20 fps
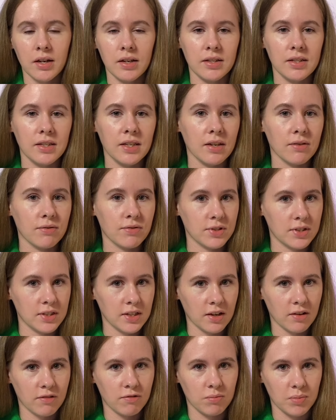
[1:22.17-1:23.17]
не
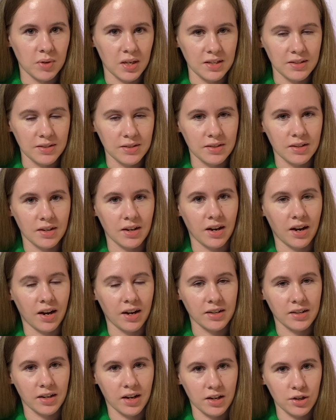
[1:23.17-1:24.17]
все вместе,
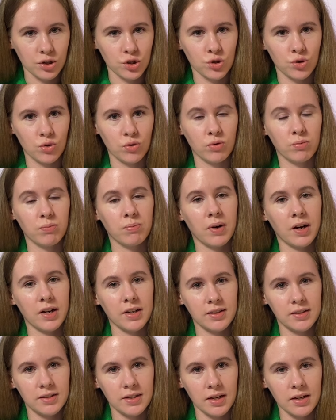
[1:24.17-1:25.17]
а каждую по
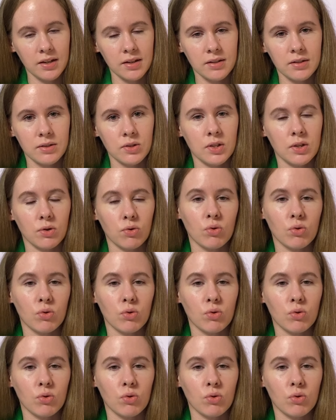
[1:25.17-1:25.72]
отдельности,